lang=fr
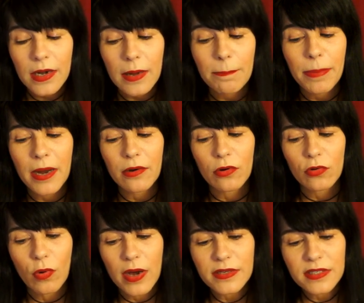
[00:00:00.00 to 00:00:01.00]
La pâle
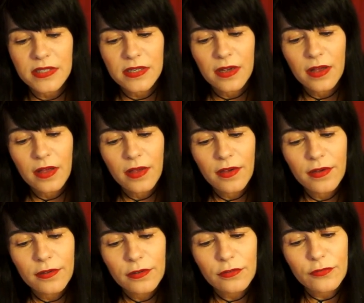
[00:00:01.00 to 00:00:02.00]
angoisse
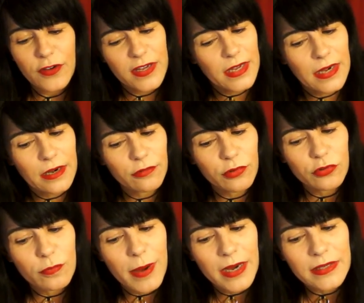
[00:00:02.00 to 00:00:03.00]
veille à la
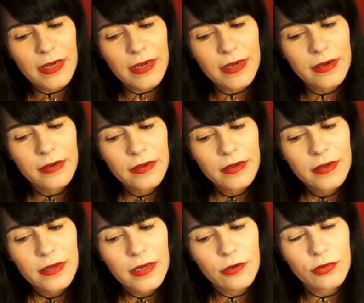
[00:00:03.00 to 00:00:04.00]
lourde barrière,
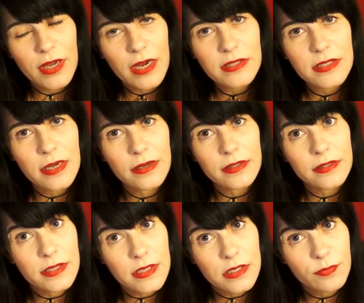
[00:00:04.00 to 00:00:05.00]
et le gardien est
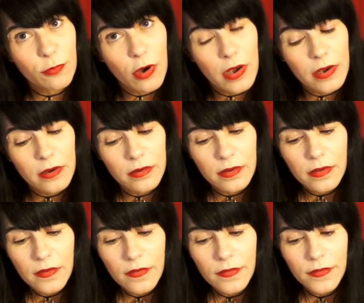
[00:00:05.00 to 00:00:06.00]
désespoir
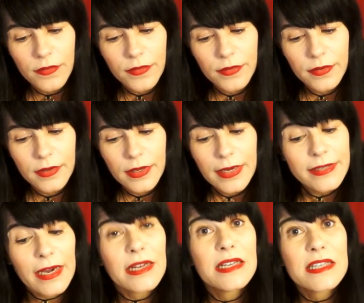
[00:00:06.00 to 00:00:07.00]

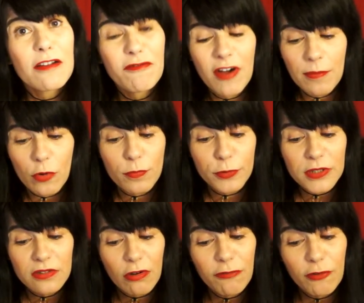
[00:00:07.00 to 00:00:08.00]
car ils affament le
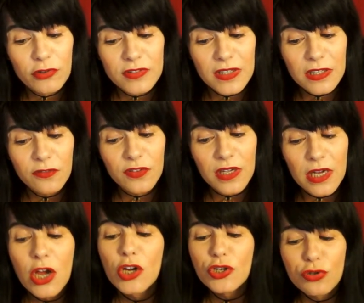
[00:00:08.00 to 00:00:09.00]
petit enfant
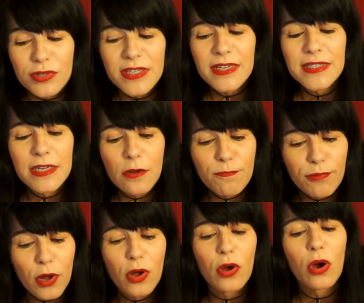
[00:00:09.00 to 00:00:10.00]
terrifié, jusqu'à ce qu'il
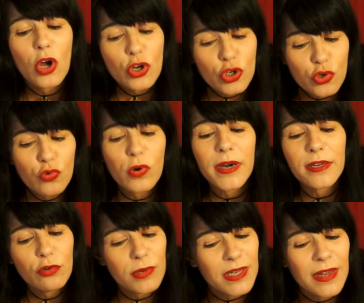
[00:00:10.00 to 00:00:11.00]
pleure, jour et
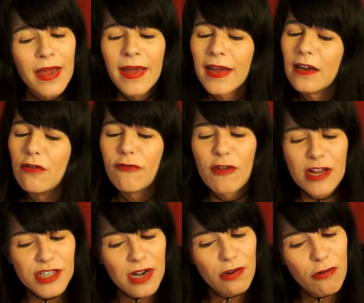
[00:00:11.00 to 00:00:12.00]
nuit, et ils
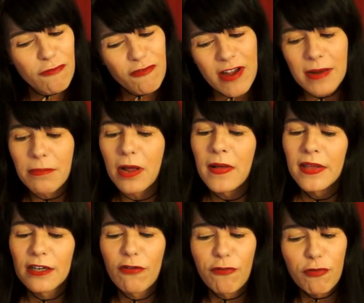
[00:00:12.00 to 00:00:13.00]
flagellent le faible,
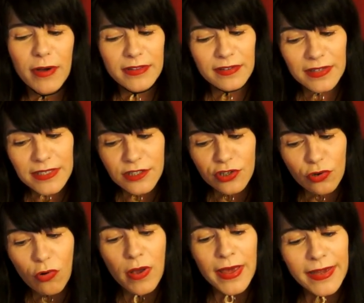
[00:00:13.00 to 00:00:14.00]
ils fouettent
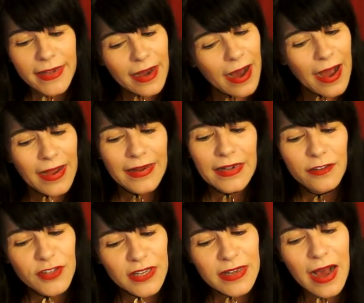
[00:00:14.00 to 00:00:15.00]
l'idiot, et raillent les
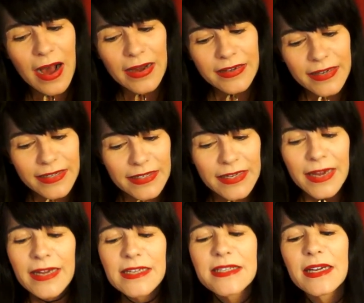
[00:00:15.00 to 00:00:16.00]
vieillards gris,
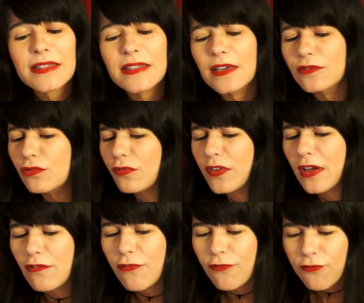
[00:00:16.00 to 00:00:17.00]
et certains
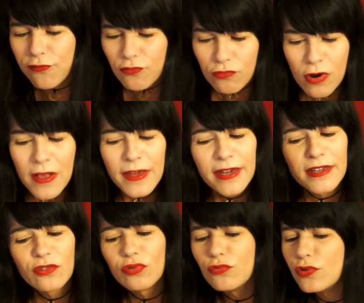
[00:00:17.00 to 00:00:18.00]
deviennent fous,
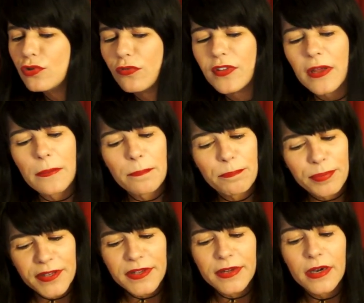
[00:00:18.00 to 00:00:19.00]
et tous deviennent
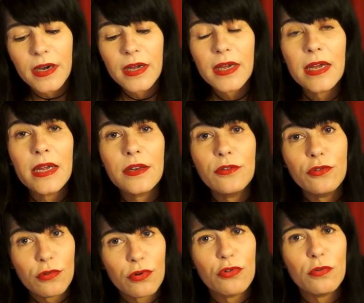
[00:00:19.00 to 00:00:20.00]
pires, et
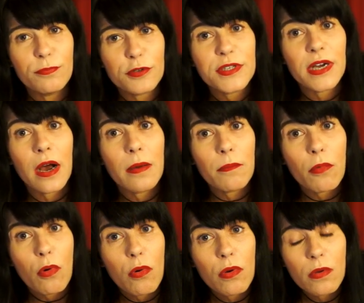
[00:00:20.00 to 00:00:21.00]
nul ne peut dire un
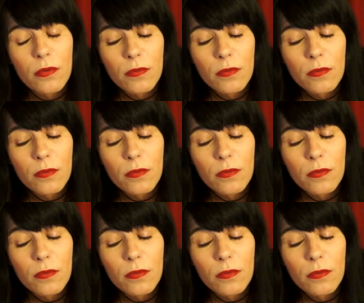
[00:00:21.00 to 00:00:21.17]
mot.